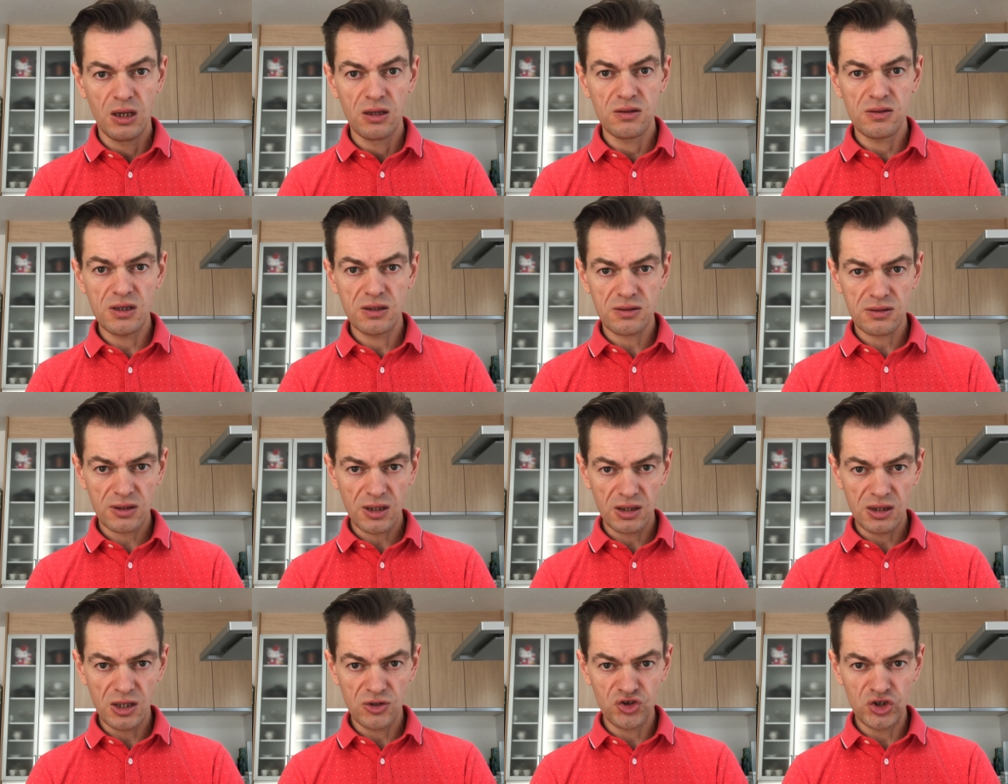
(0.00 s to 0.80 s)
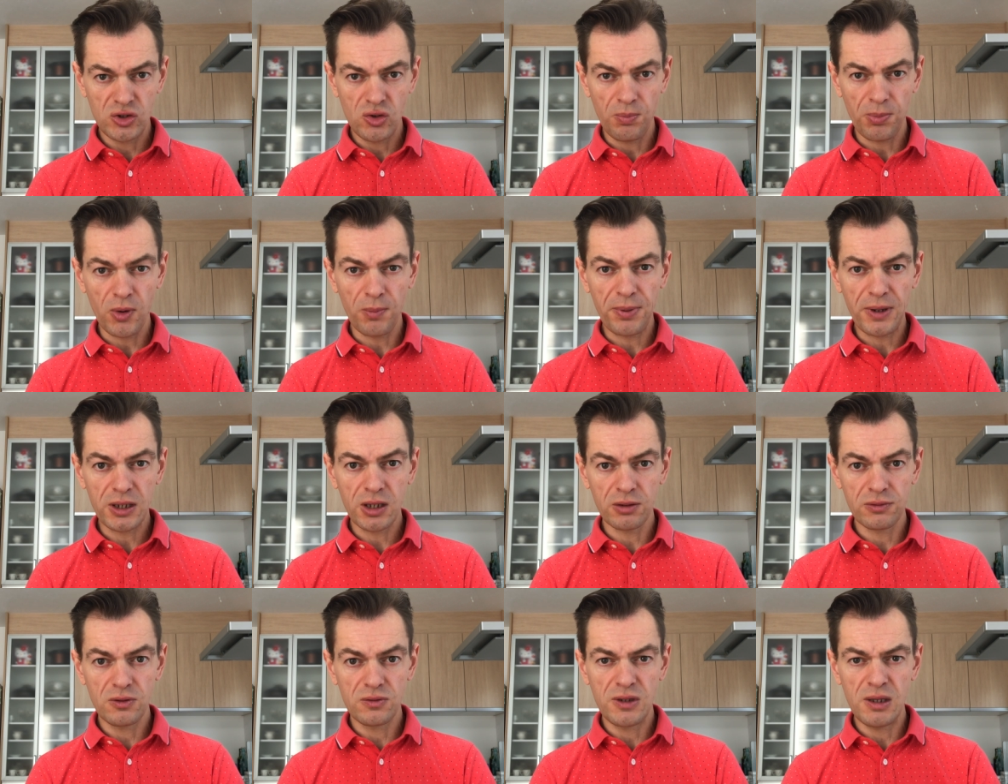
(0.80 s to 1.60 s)
Cette stratégie de
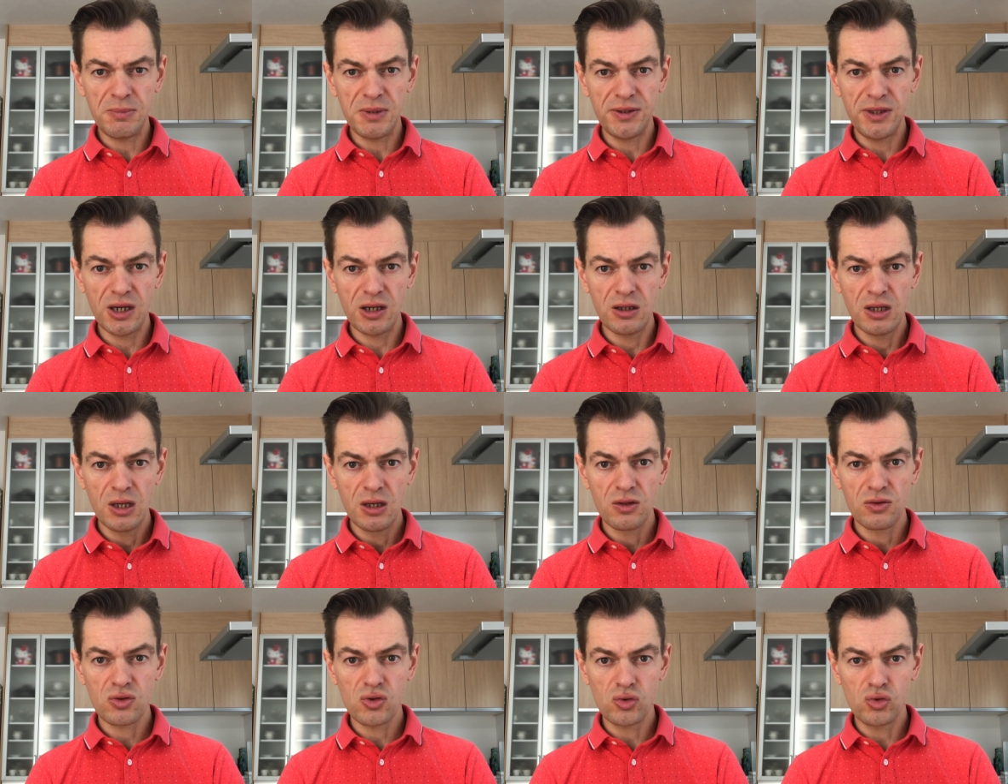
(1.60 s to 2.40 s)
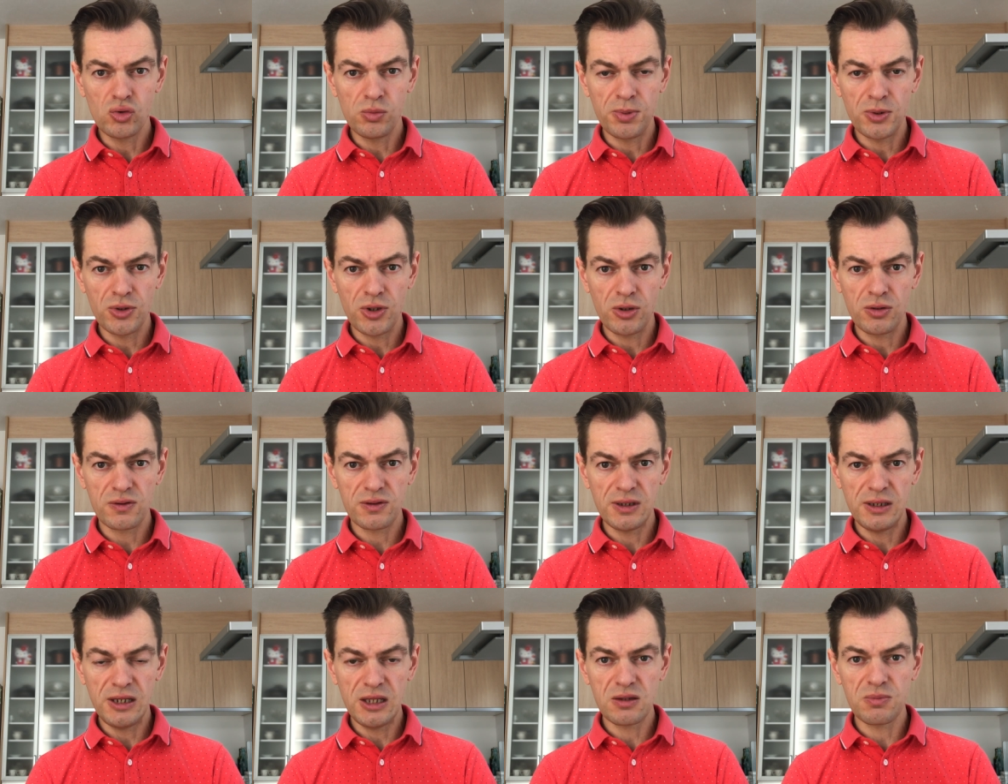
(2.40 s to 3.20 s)
propagande des médias se double d'un
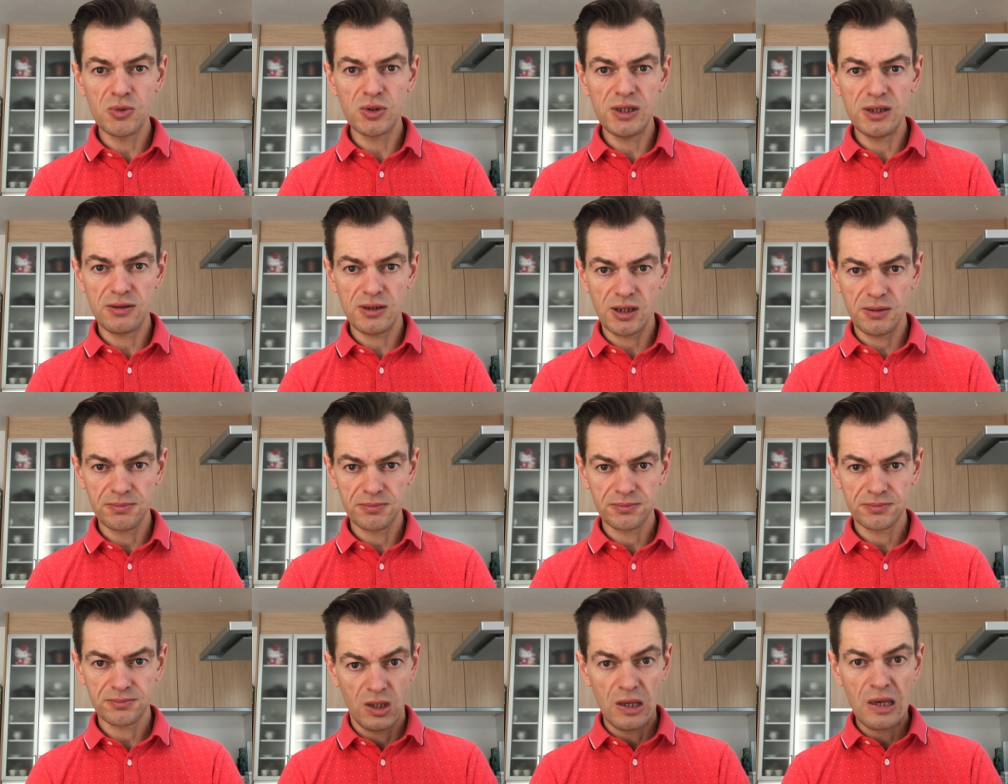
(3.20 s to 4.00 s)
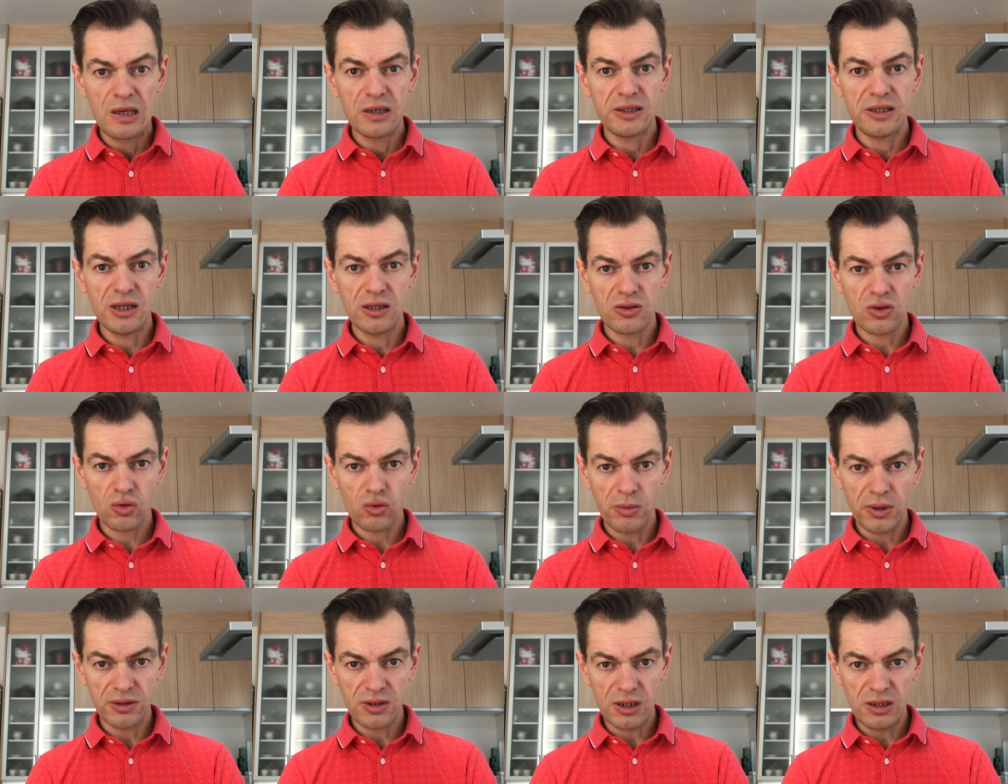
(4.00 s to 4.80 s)
cynisme d'État, qui
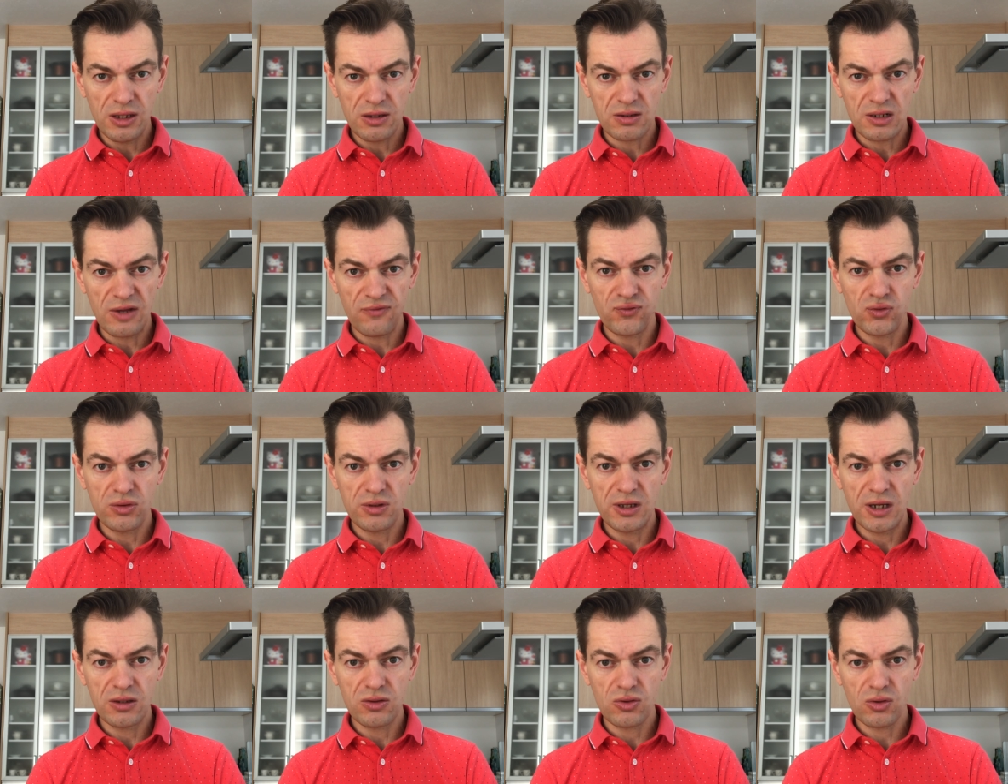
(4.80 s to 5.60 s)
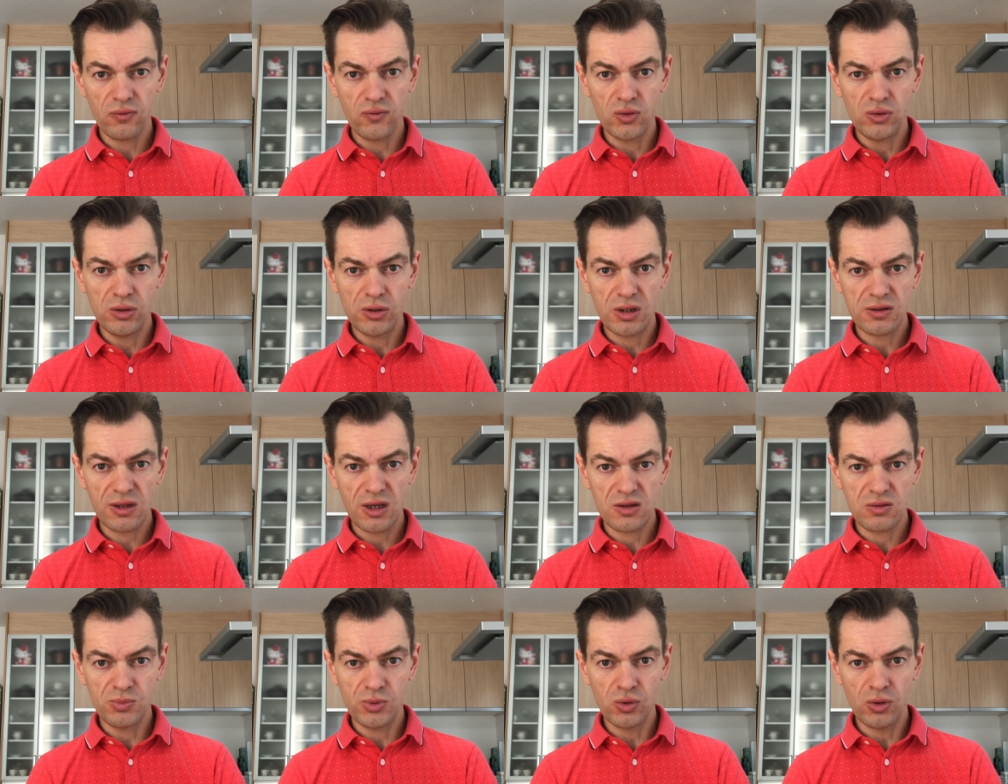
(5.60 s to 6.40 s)
instrumentalise la fusillade survenue à
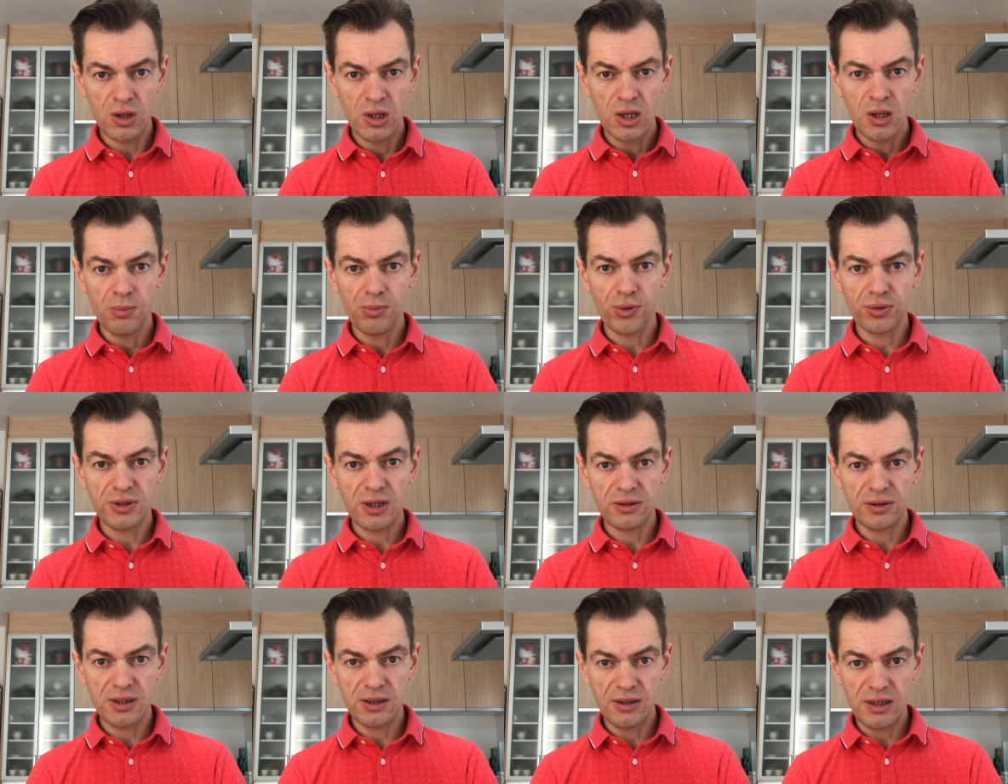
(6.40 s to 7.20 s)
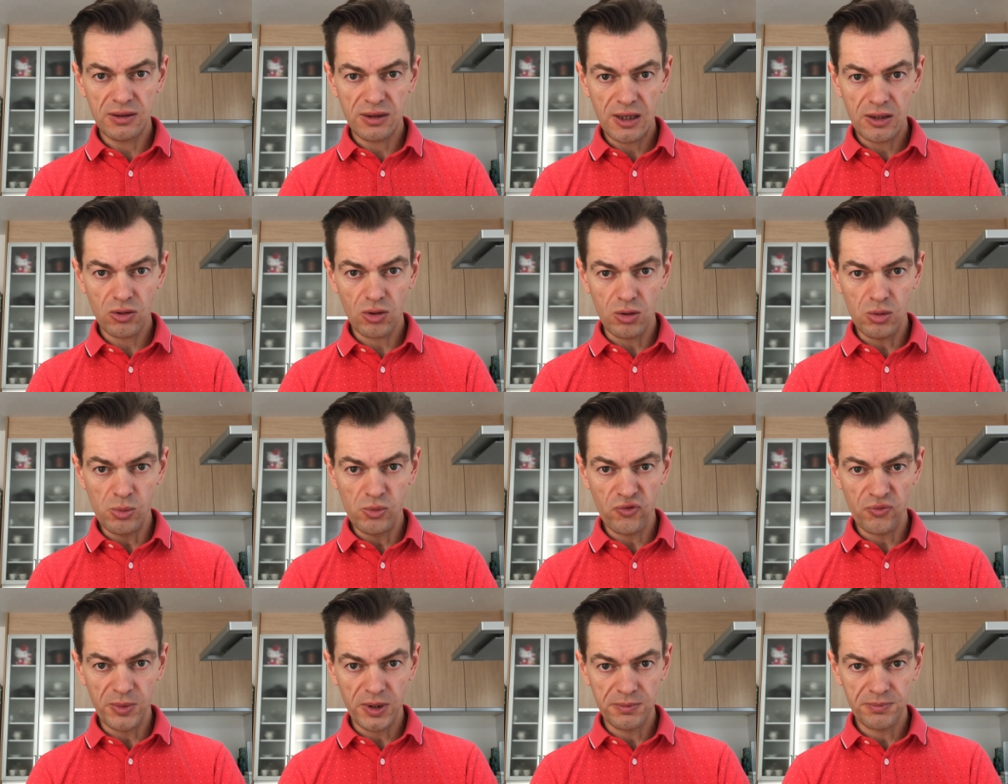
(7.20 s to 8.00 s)
Strasbourg pour tenter d'éteindre le
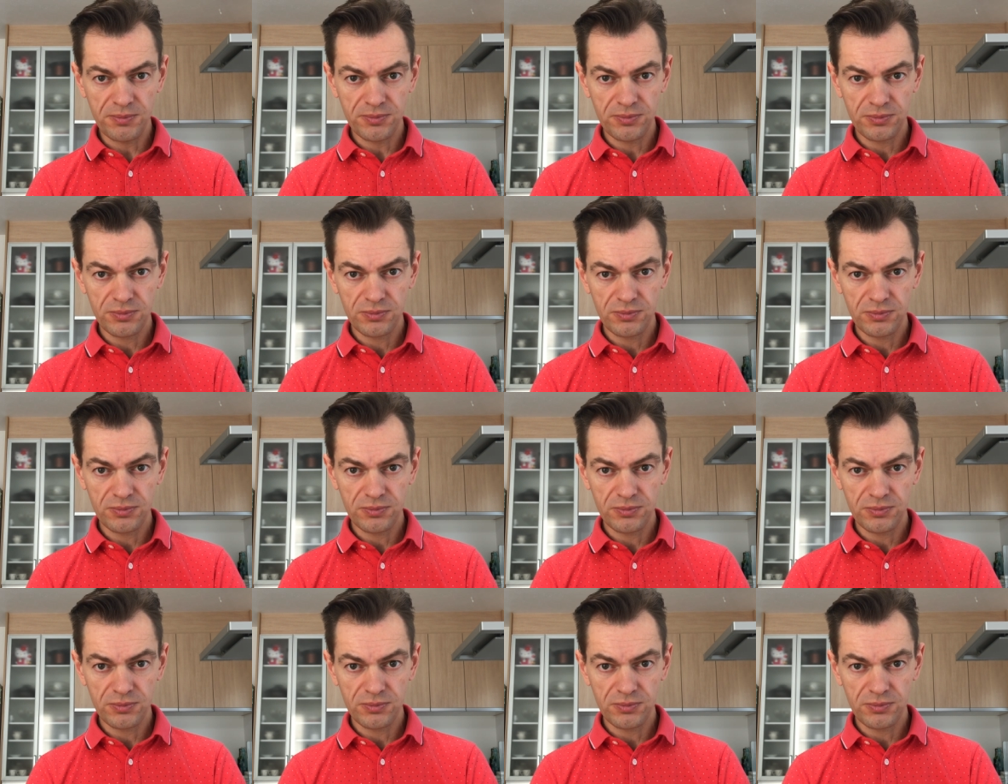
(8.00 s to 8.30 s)
mouvement